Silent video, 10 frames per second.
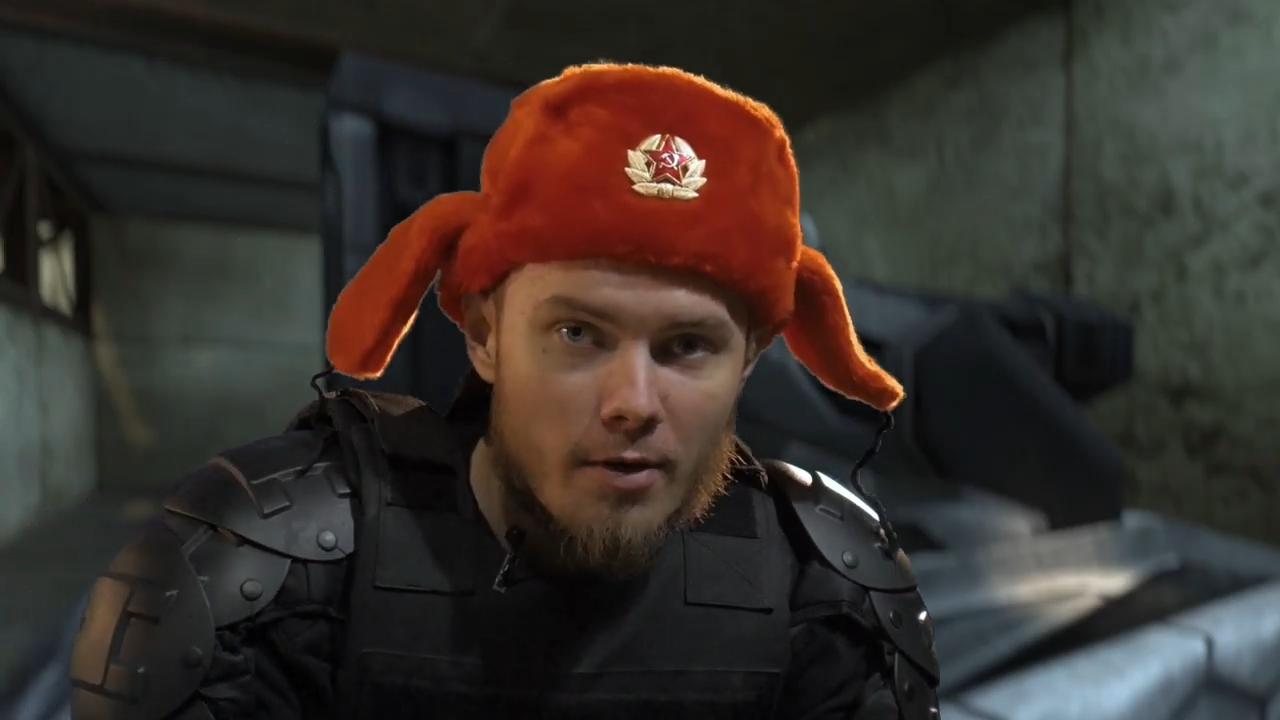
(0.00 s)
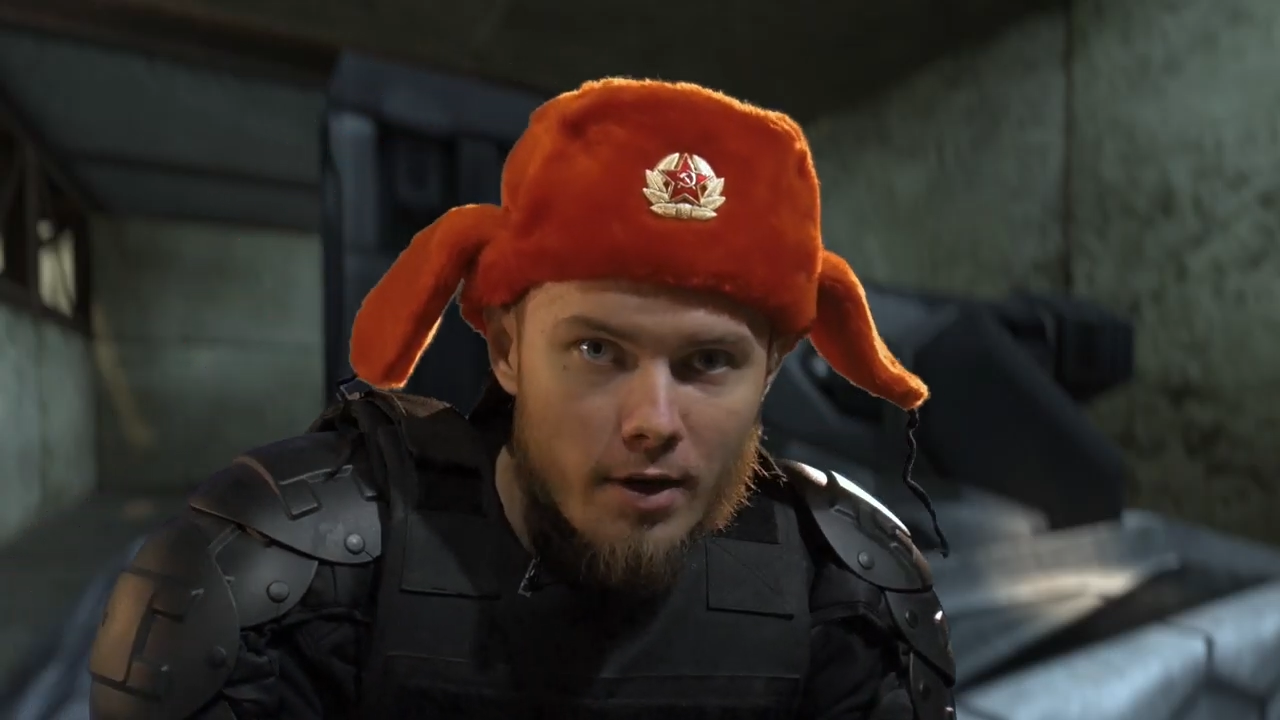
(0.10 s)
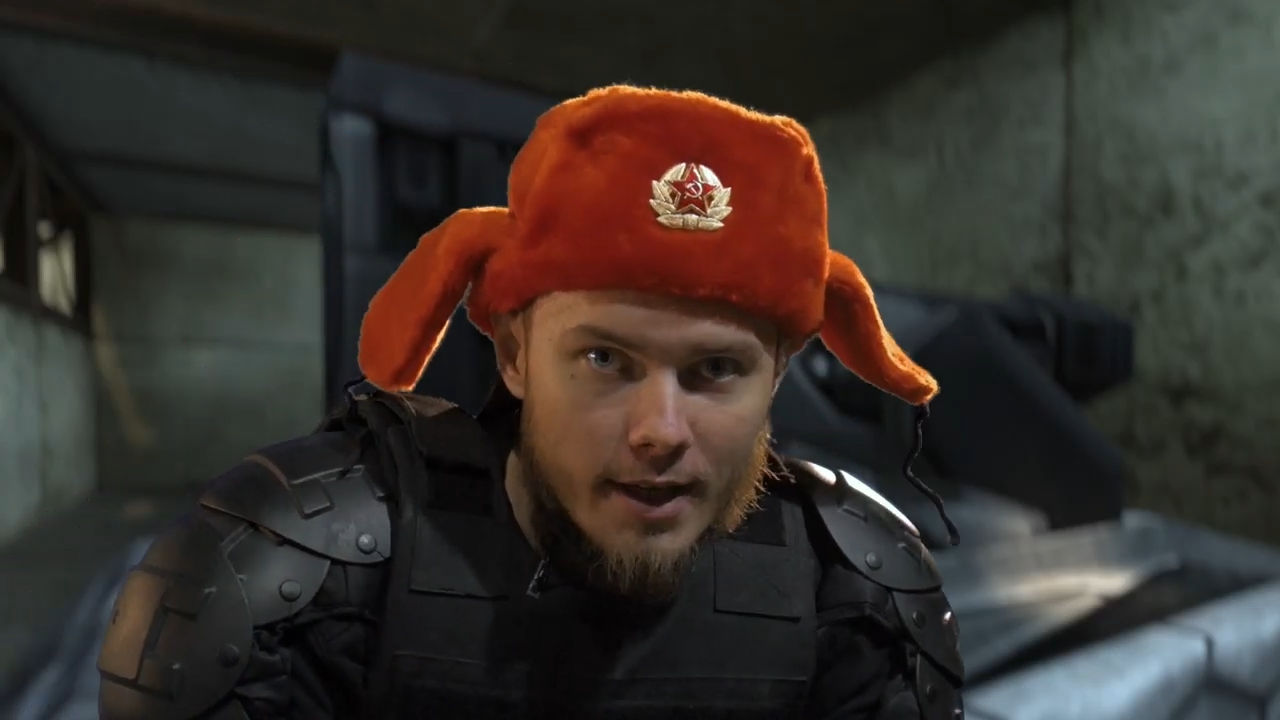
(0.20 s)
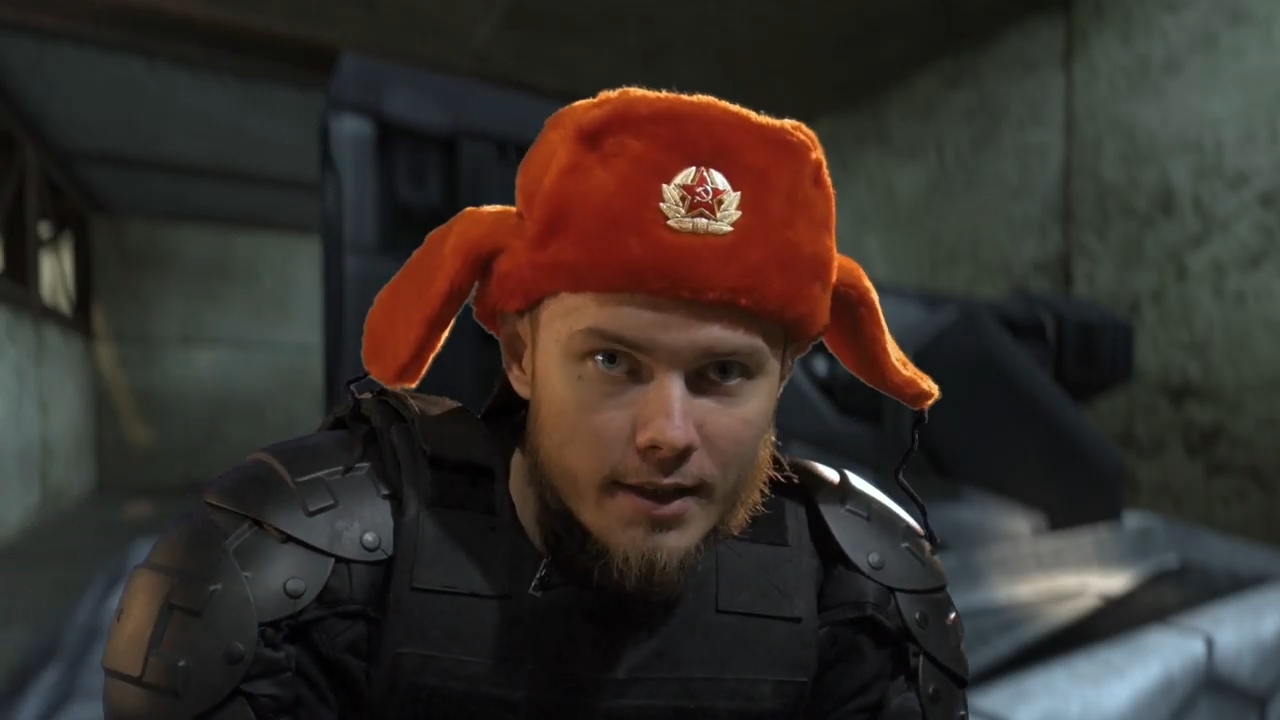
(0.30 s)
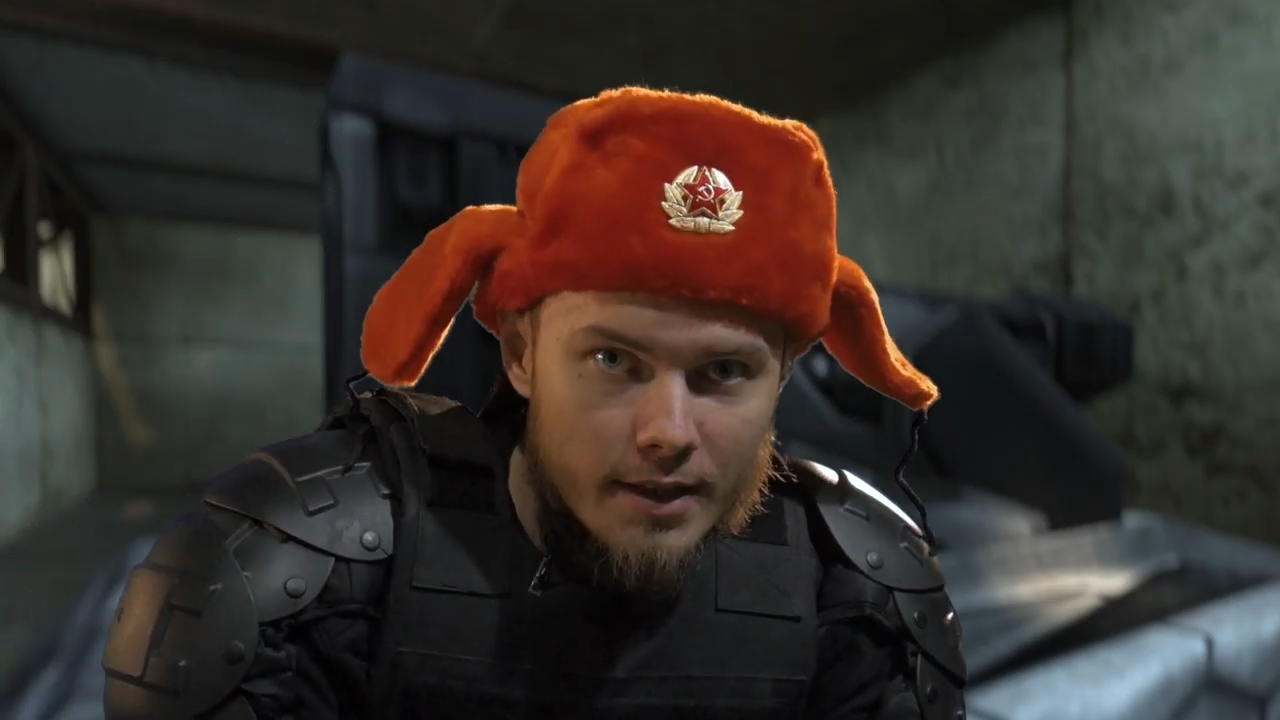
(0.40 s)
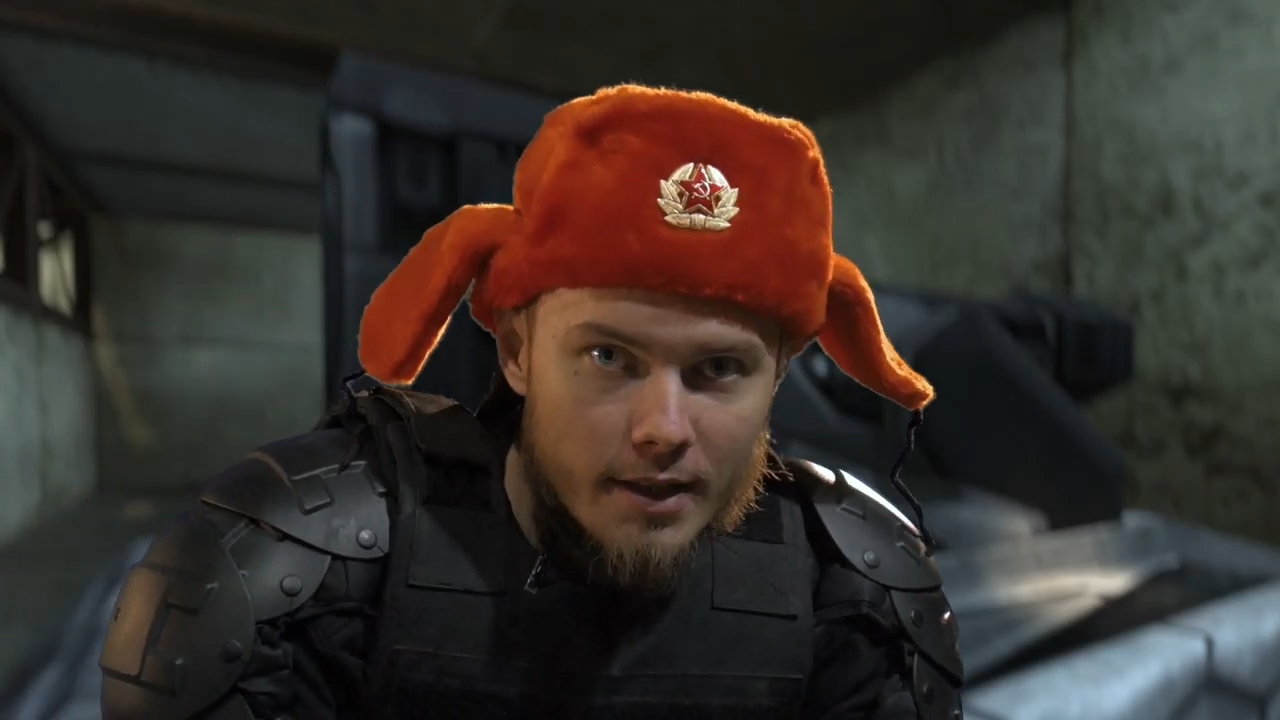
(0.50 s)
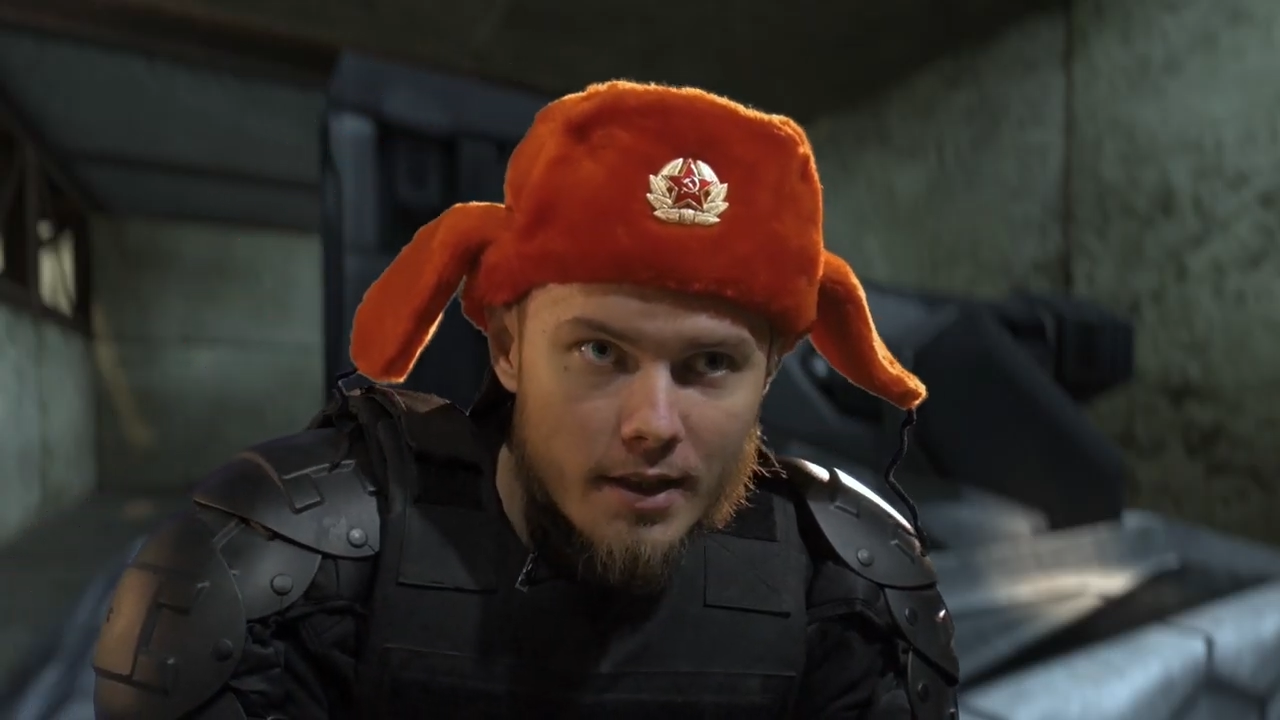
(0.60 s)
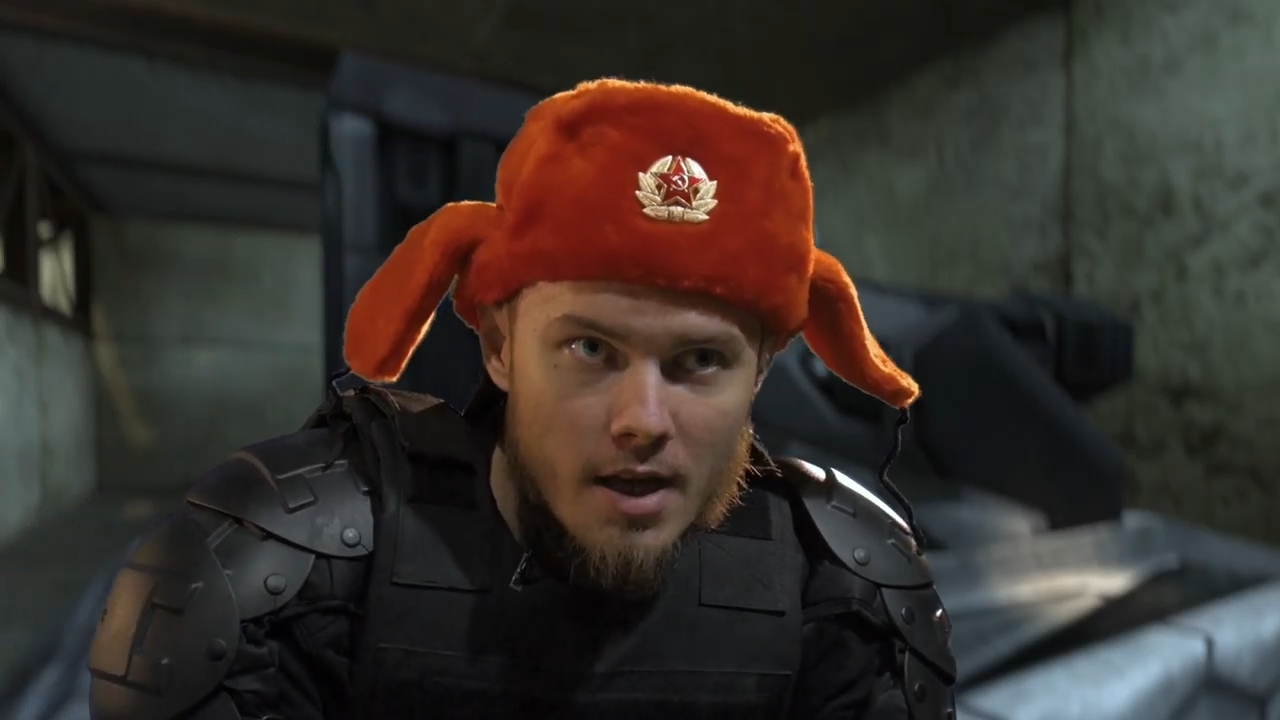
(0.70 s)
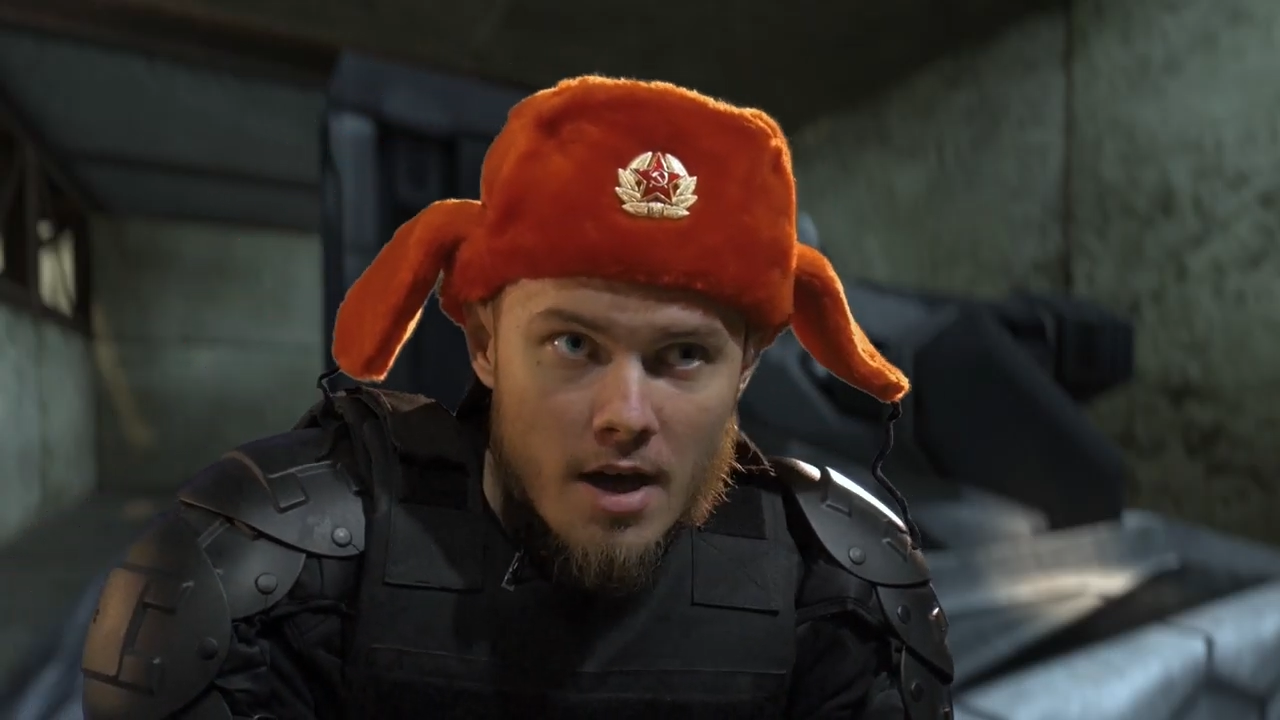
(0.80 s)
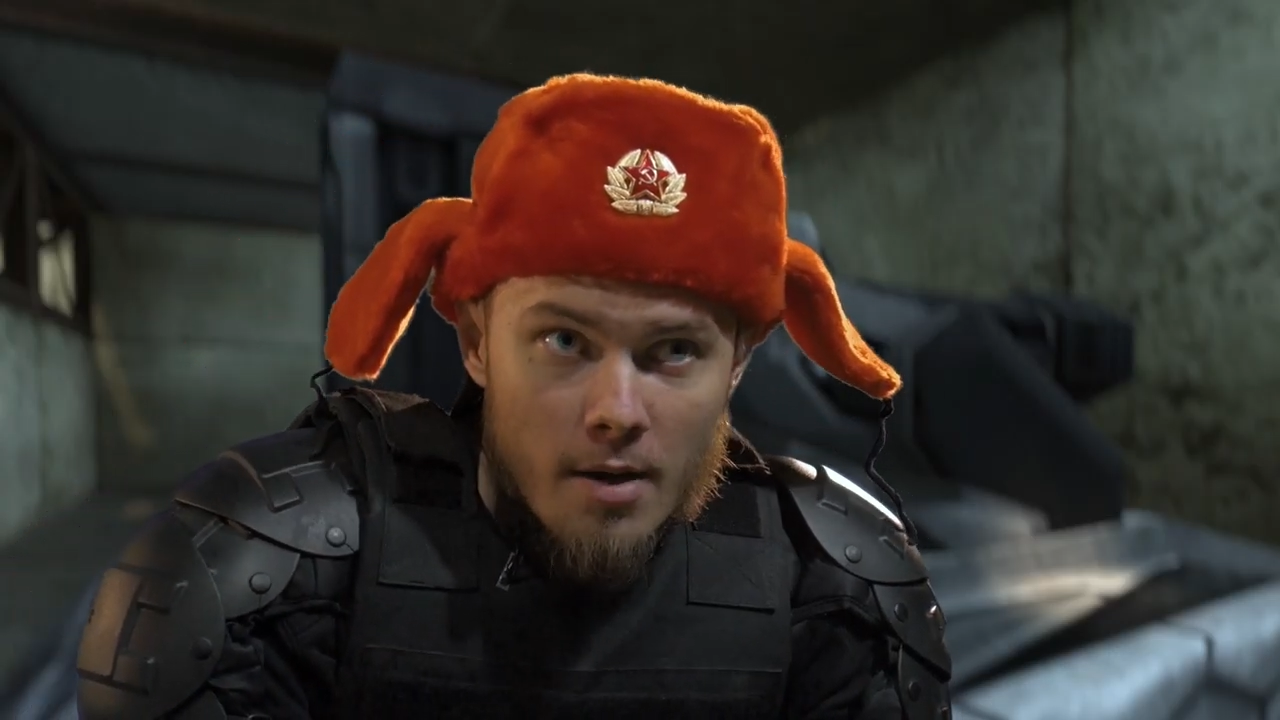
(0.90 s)
игровой
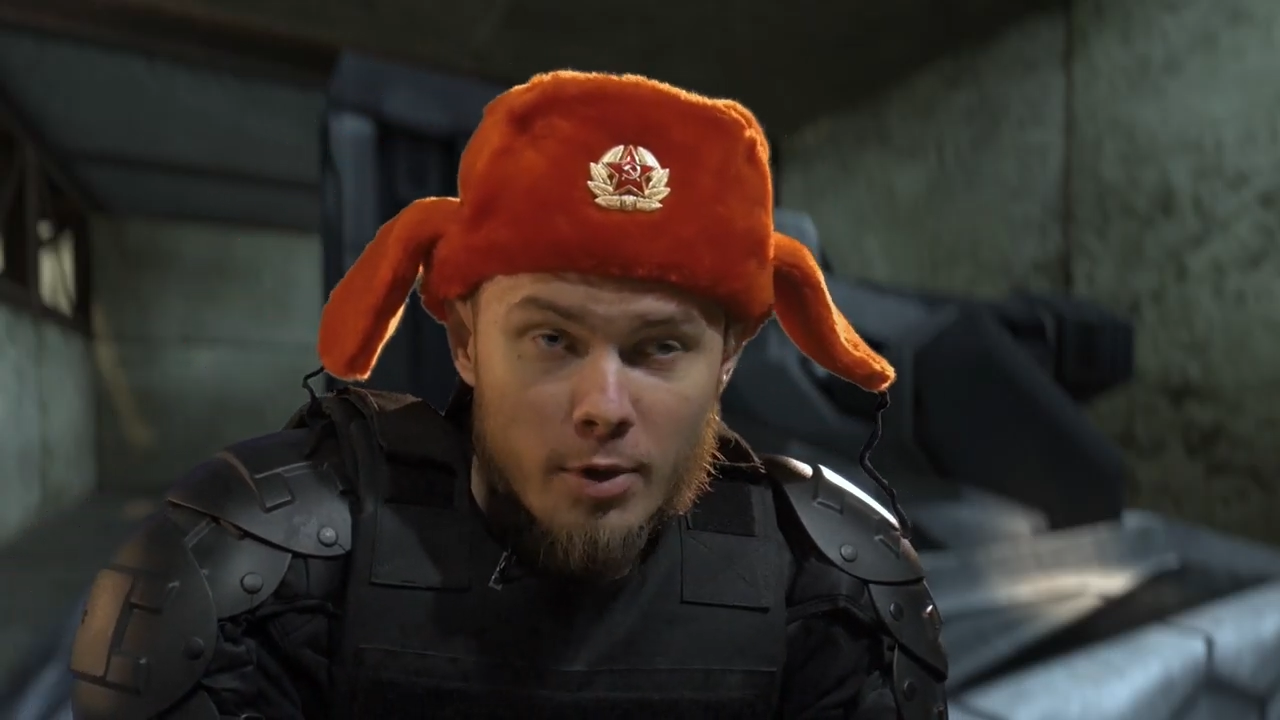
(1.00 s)
контент.